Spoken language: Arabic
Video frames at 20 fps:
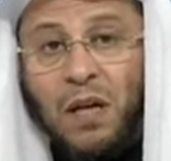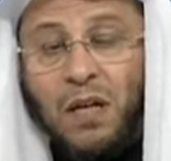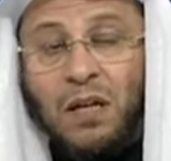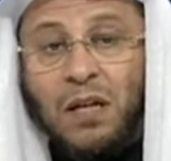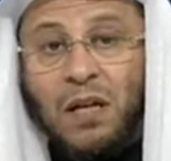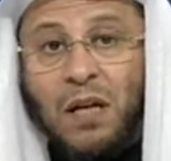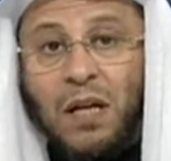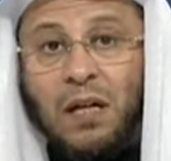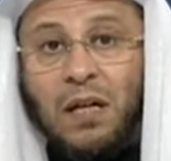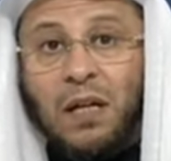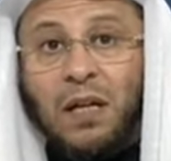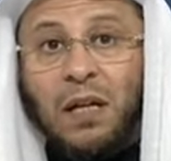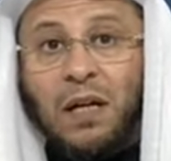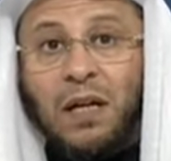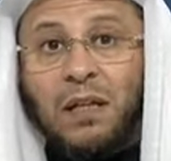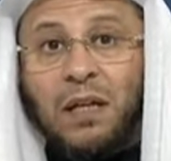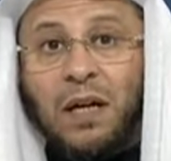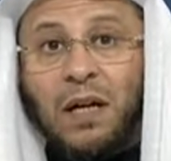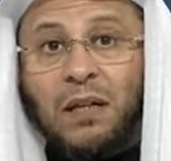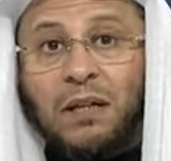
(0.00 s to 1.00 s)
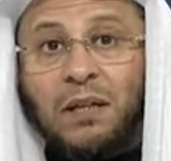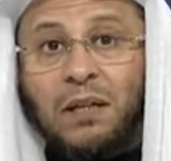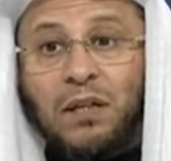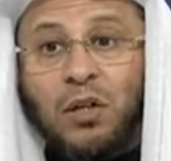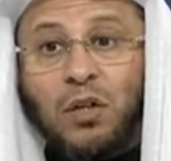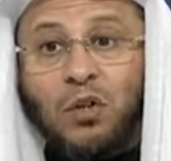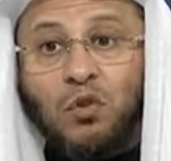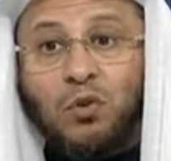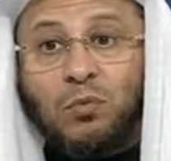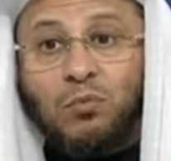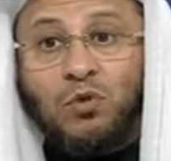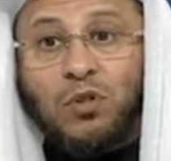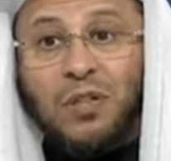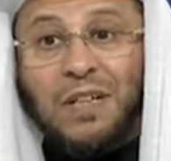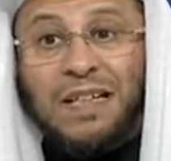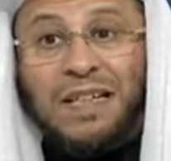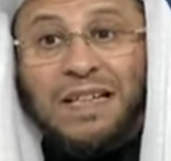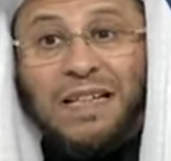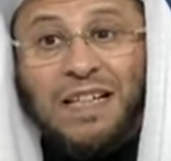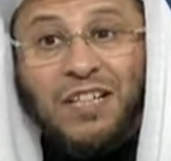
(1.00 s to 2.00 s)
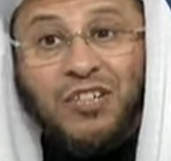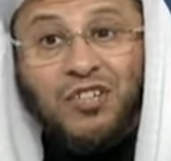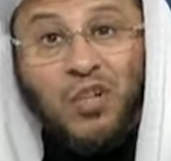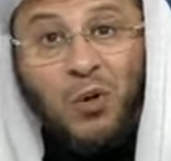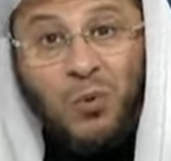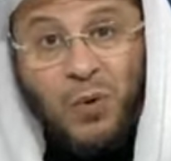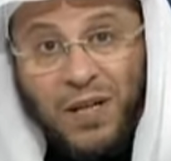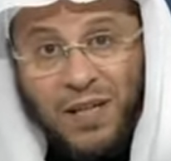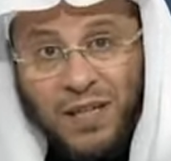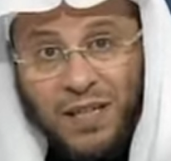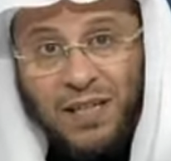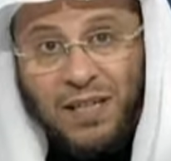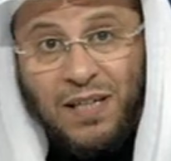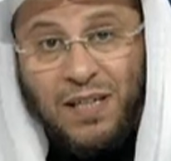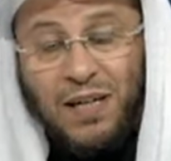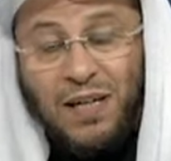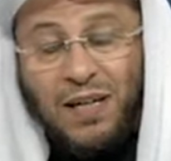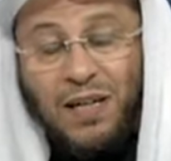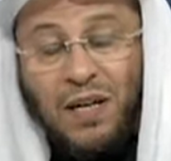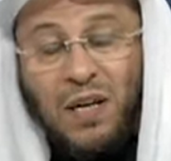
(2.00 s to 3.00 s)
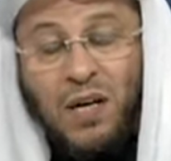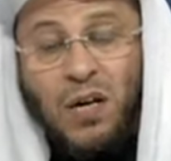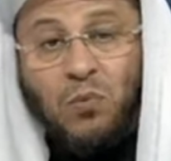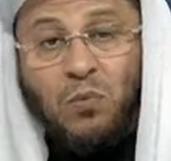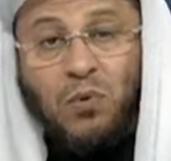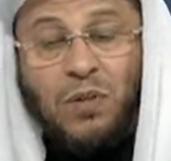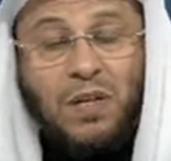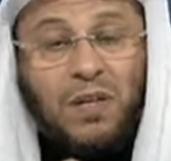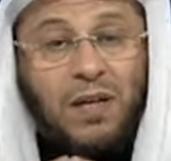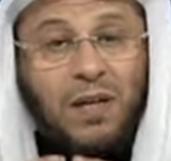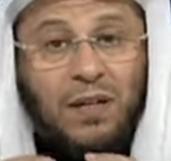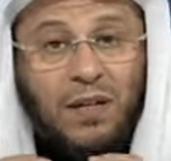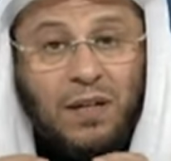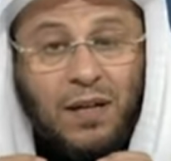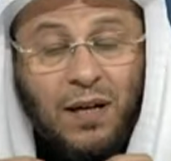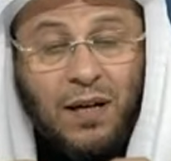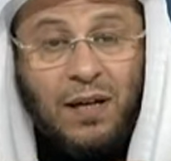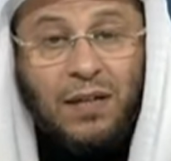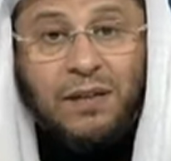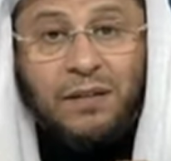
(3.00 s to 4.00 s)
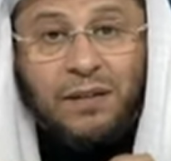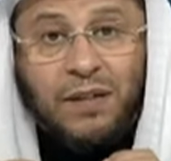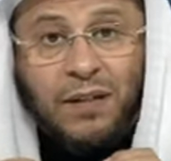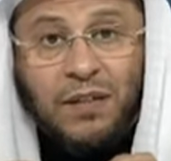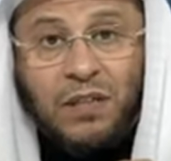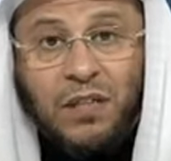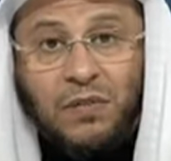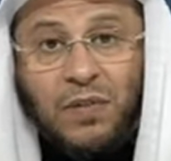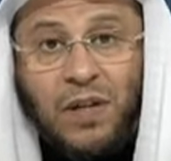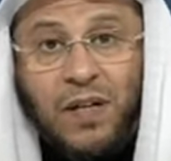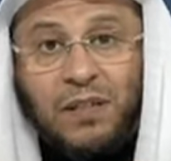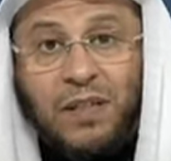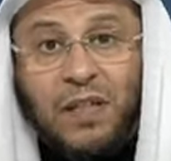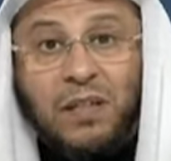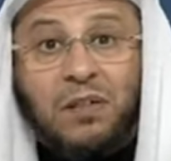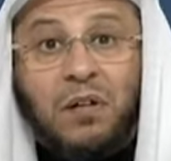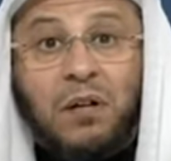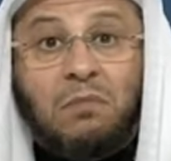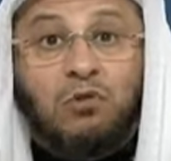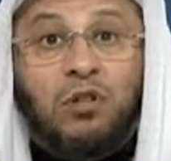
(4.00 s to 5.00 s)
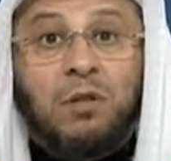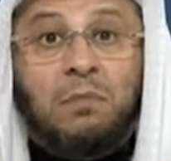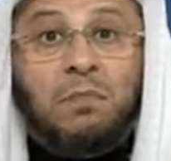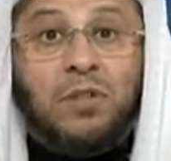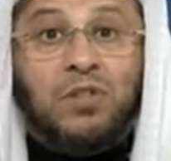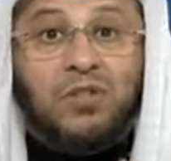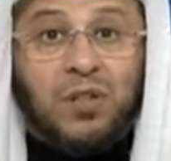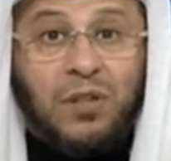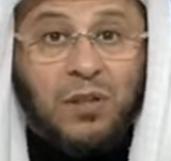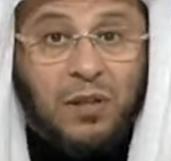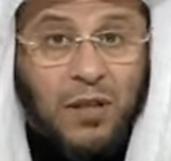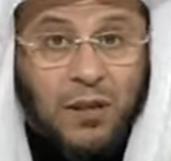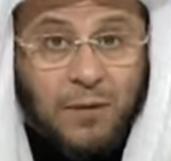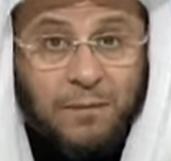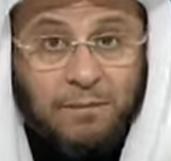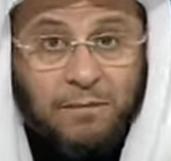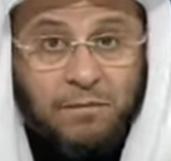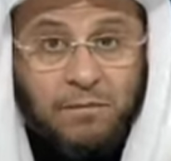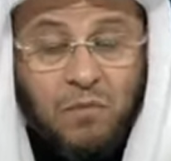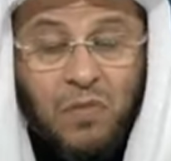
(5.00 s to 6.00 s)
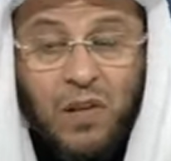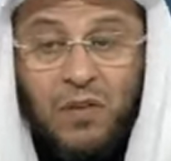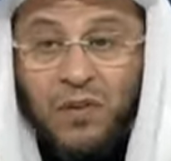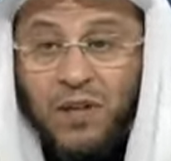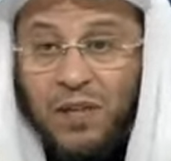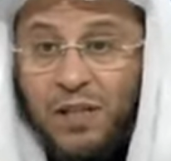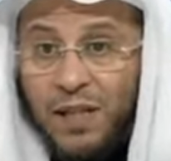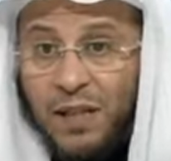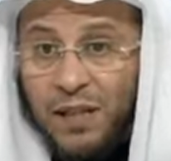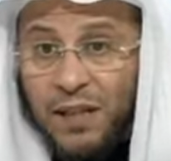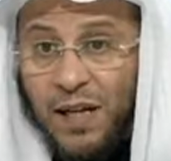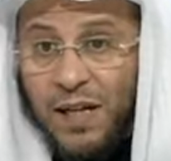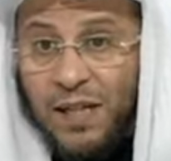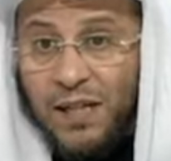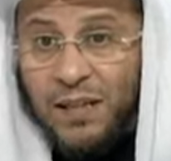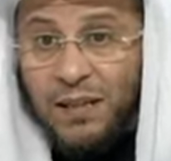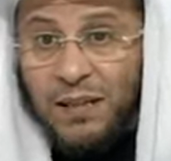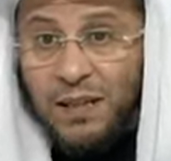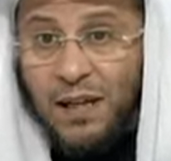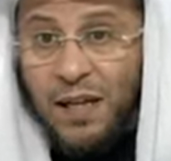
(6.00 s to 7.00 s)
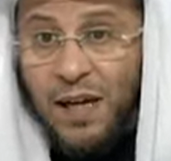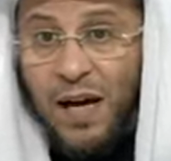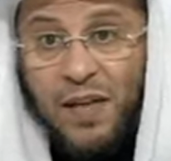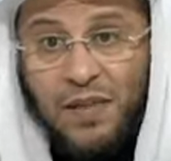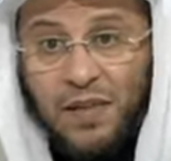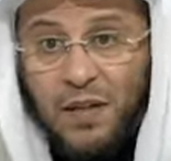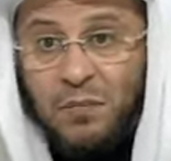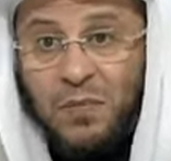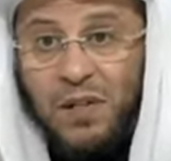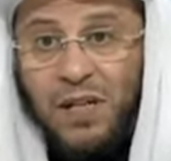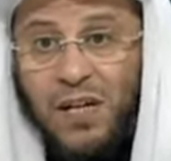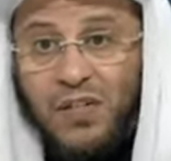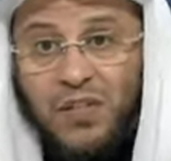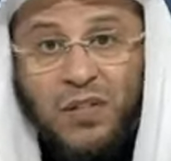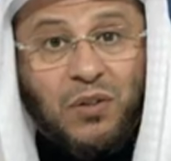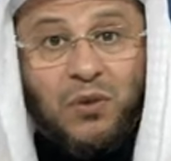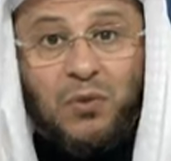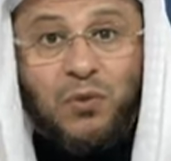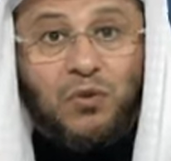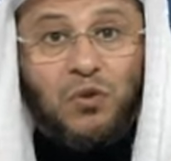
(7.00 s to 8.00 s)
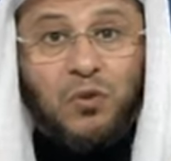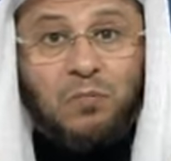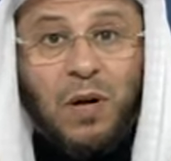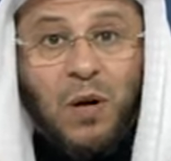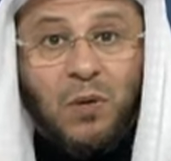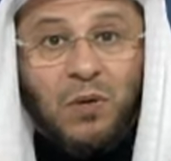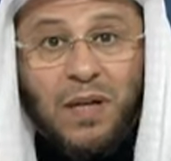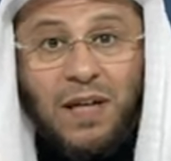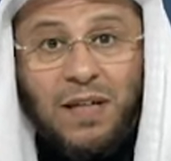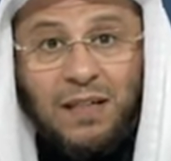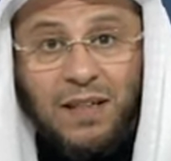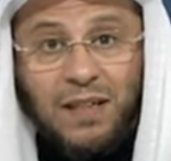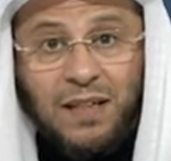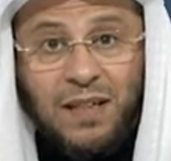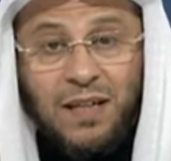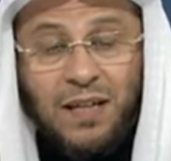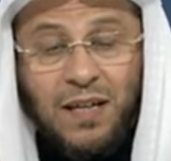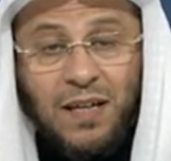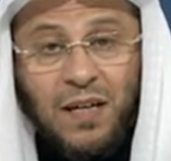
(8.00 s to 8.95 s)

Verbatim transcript: يعني الامور الجوهريه ولذلك انت التفاتتك مهمه جدا فاذا كانت هذه المراه ستكون ام اولادك